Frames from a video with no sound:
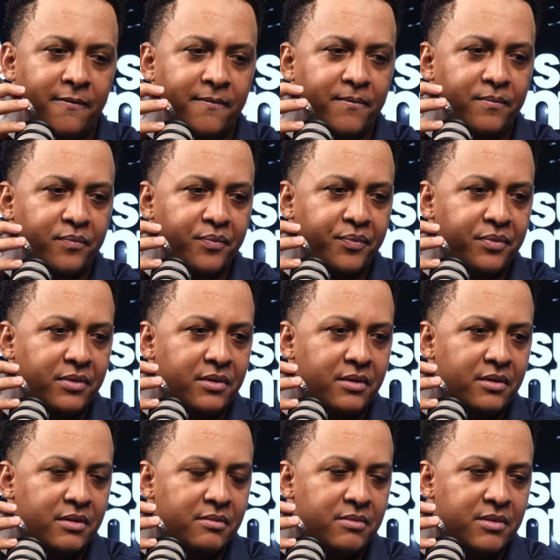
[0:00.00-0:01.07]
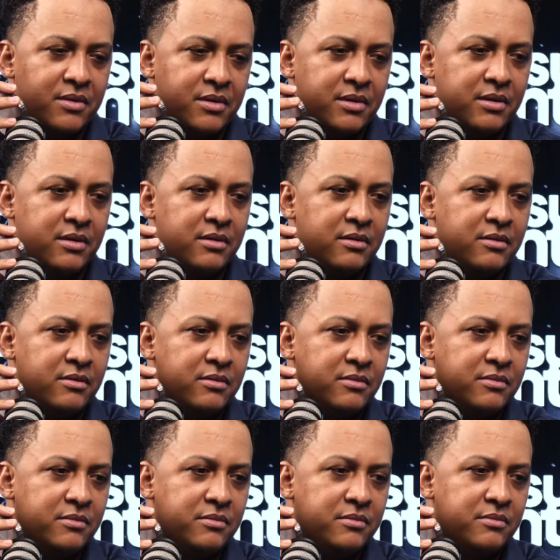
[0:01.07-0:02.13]
Eh, eso se llama, eso
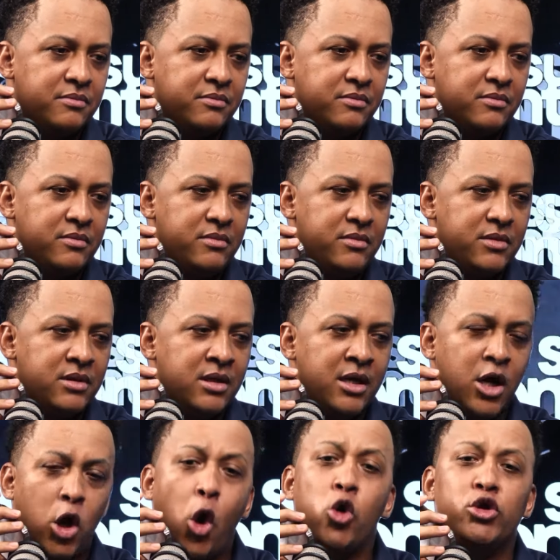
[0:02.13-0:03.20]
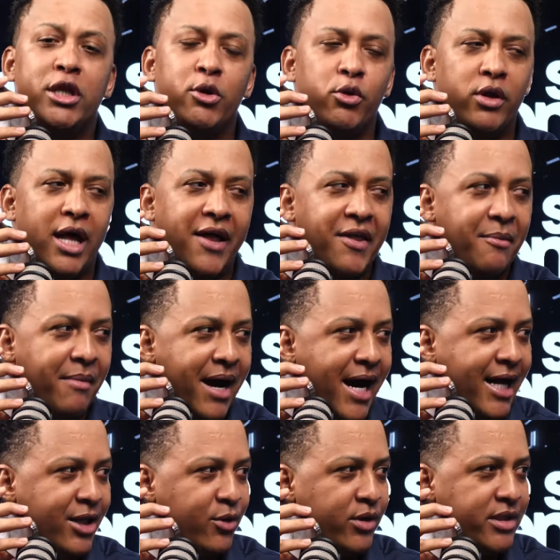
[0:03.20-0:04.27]
es continuidad de mando. Continuidad de
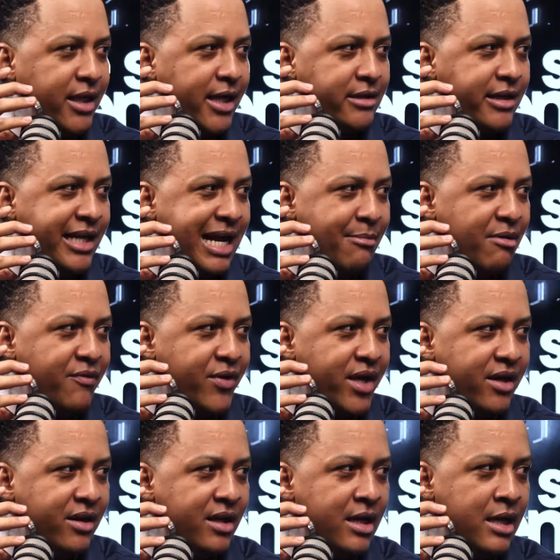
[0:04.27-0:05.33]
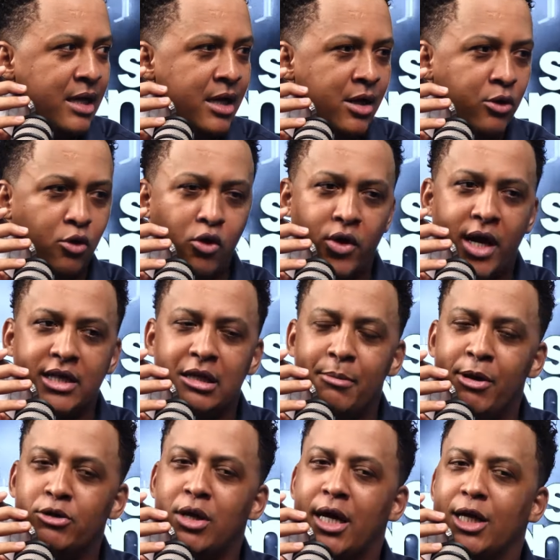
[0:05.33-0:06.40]
mando, así que se llama, Freddy. No, gracias,
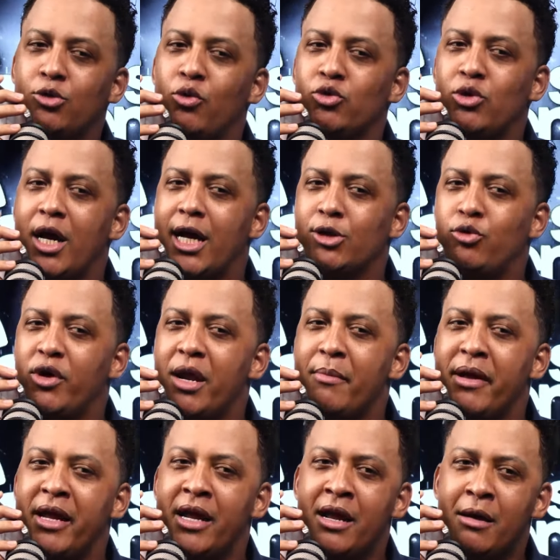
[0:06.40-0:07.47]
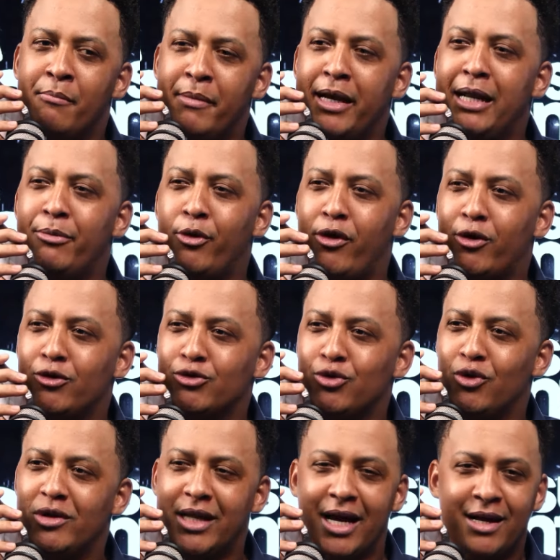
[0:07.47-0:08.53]
hermano. Tú sabes que tú, que tú eres mi, mi libro de
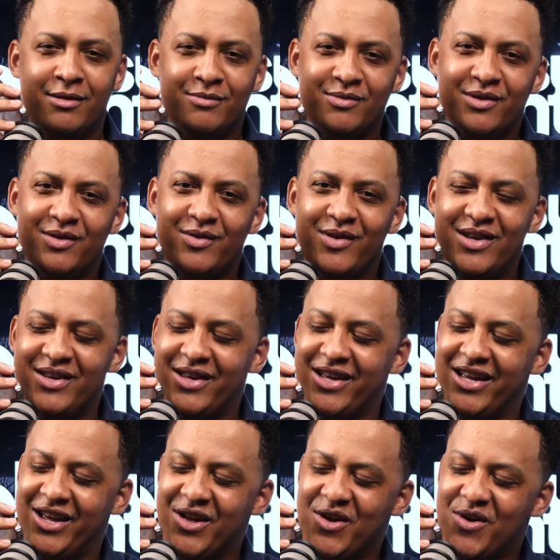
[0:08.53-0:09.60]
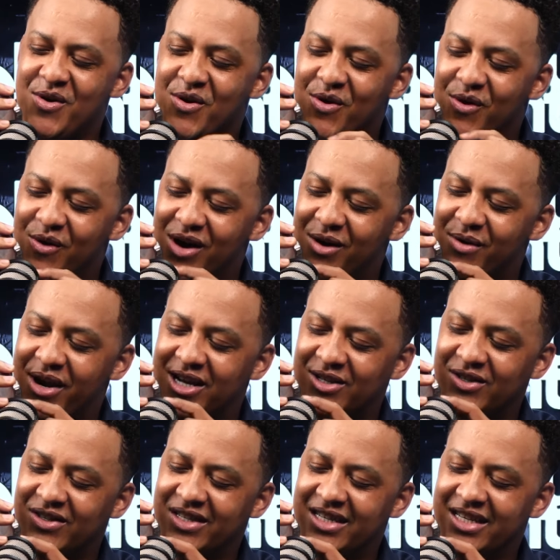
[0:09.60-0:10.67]
consulta. Está bien, está bien. un
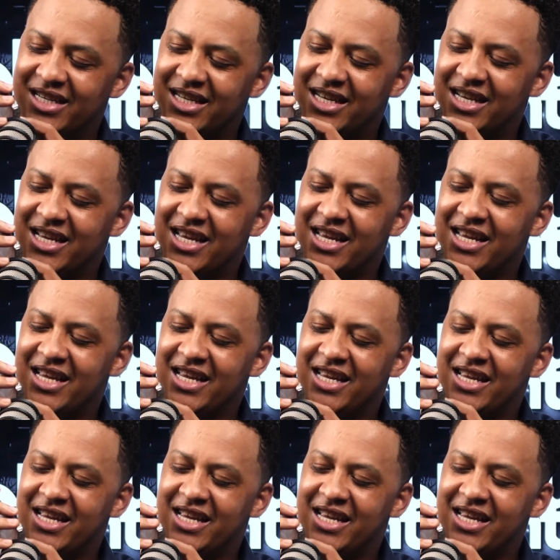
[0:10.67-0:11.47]
abrazo. Está bien.